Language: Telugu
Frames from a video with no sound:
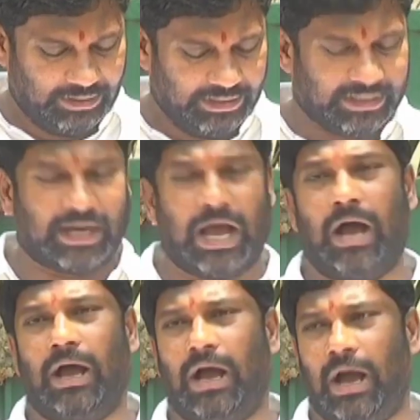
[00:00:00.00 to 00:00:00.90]
ఇక్కడ
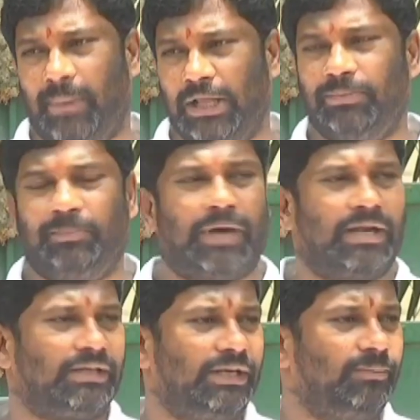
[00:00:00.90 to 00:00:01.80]
ఆమ్ ఆద్మీ
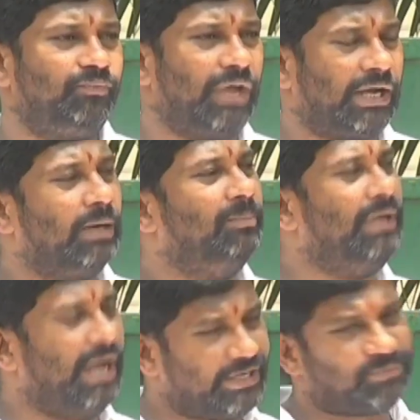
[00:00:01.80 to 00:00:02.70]
పార్టీని అక్కడ
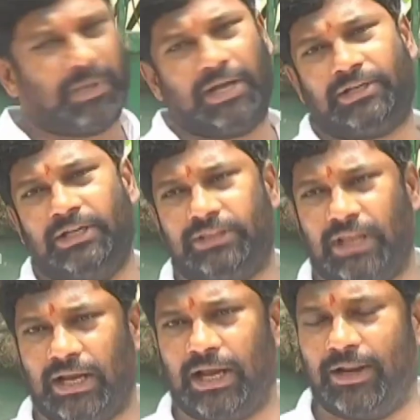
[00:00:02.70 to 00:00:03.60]
బీఆర్ఎస్ పార్టీని
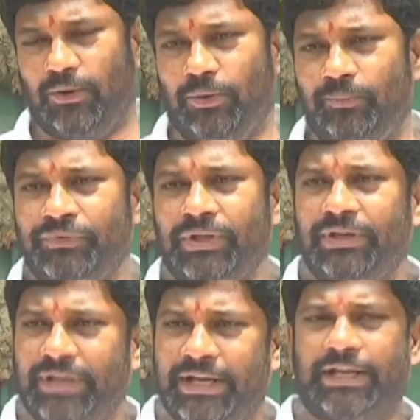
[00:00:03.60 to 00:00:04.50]
తెలంగాణలో
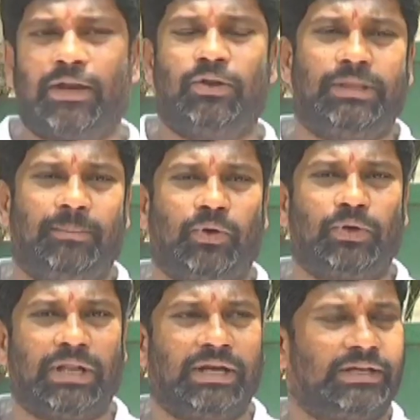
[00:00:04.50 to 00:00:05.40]
ఎన్నికల్లో దెబ్బ
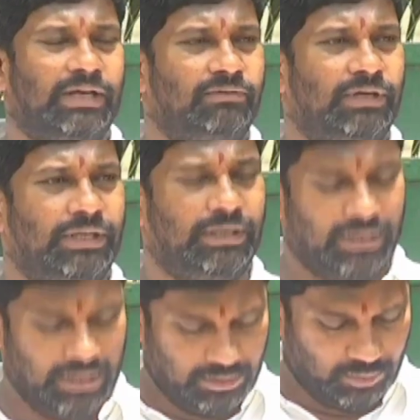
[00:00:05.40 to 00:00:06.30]
కొట్టాలనేటటువంటి
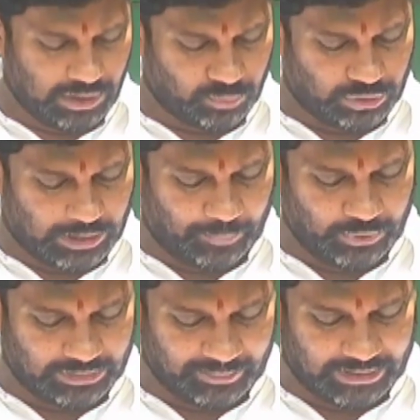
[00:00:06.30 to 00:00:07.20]
ఒక
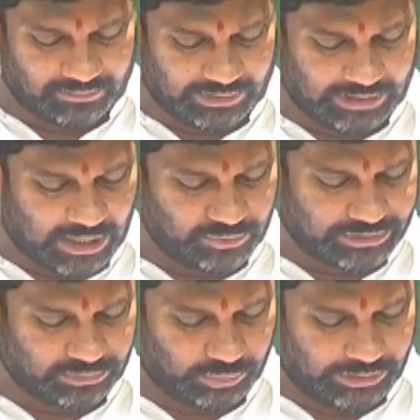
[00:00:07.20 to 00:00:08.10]
కుట్రపూరితమైనటువంటి
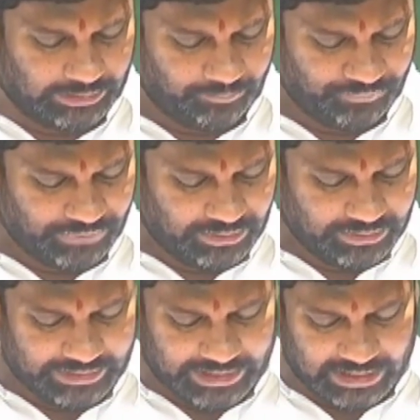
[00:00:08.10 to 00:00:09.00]
ఆలోచనతోని
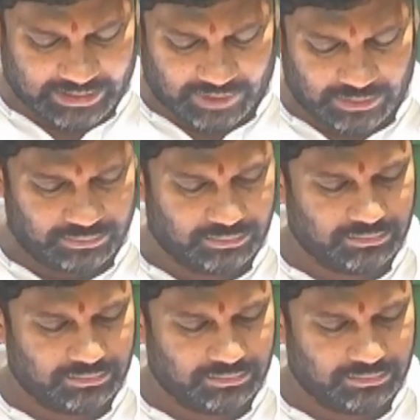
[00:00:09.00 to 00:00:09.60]
ఈ రకంగా వాళ్ళు